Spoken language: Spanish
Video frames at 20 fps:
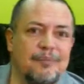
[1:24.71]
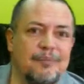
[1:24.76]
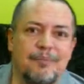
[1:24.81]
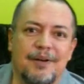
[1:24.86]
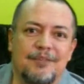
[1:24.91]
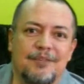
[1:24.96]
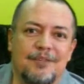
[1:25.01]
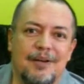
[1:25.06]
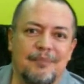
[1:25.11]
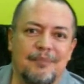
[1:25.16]

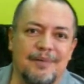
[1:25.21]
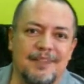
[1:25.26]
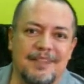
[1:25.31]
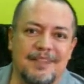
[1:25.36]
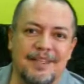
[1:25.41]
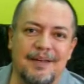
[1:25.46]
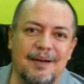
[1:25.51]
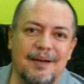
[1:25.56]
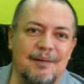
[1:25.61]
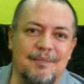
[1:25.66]

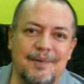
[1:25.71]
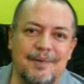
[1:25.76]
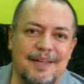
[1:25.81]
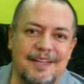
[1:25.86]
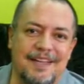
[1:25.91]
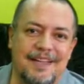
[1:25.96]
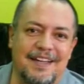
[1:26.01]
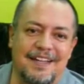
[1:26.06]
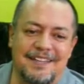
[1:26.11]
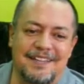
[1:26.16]
personalmente a mí me
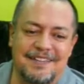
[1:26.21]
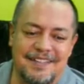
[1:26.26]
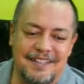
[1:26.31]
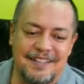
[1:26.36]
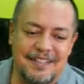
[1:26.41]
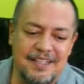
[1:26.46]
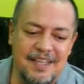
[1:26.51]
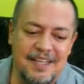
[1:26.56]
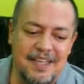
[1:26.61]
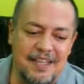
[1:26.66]
encanta,